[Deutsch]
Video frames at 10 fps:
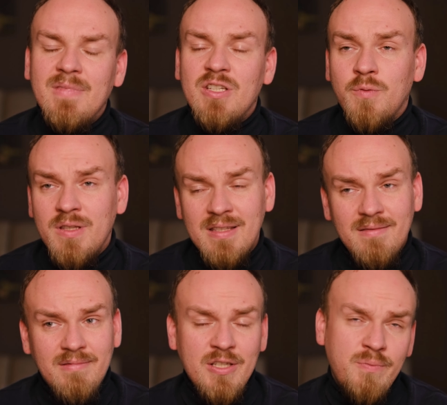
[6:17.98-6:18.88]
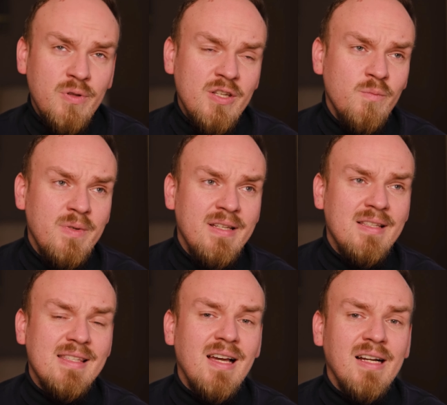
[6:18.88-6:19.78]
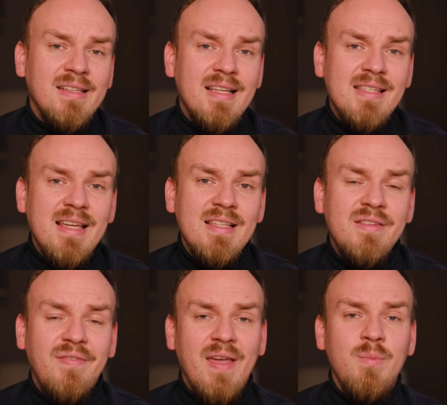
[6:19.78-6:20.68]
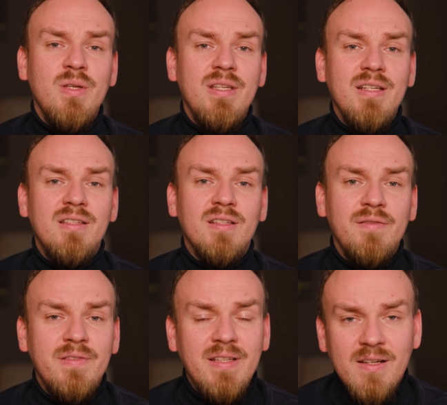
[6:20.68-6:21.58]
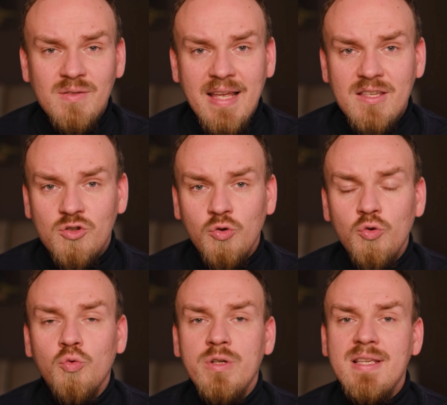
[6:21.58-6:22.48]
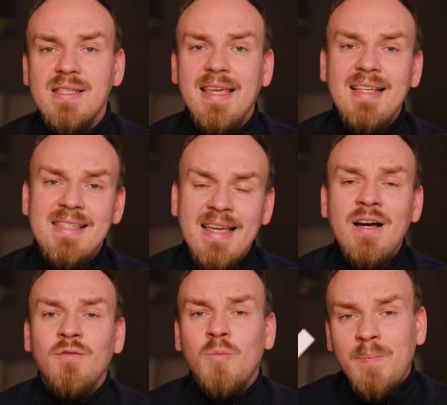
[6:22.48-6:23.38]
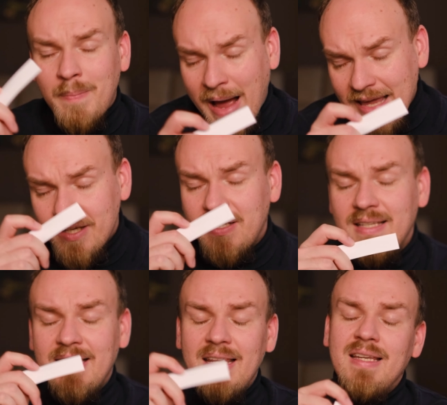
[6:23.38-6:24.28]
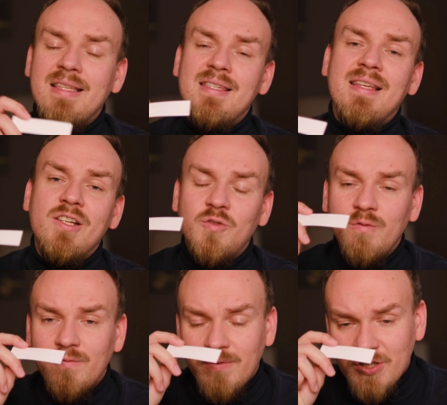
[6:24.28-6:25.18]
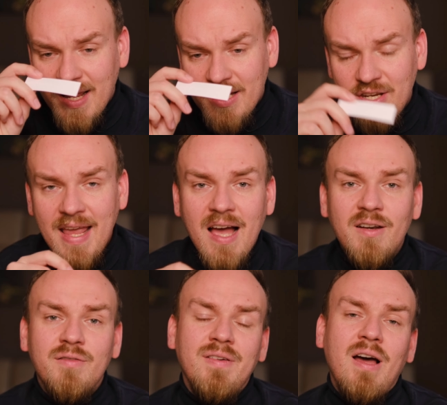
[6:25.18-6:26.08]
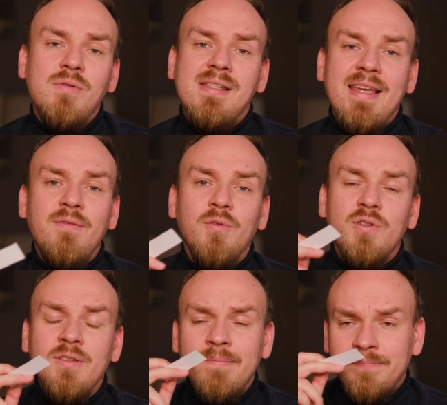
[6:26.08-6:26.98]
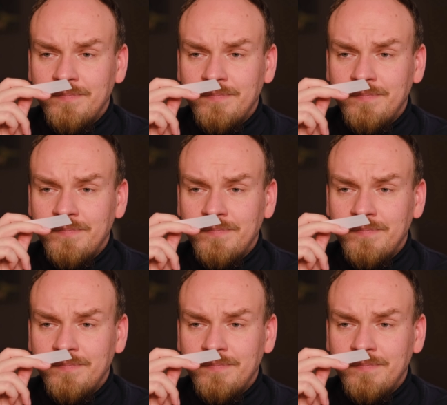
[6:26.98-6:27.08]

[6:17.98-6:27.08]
ich würde ich würd nicht unbedingt sagen, dass er ins Feminine driftet, also der ist schon unisex, wobei ich den tendenziell schon wahrscheinlich eher an einer Frau sehen würde.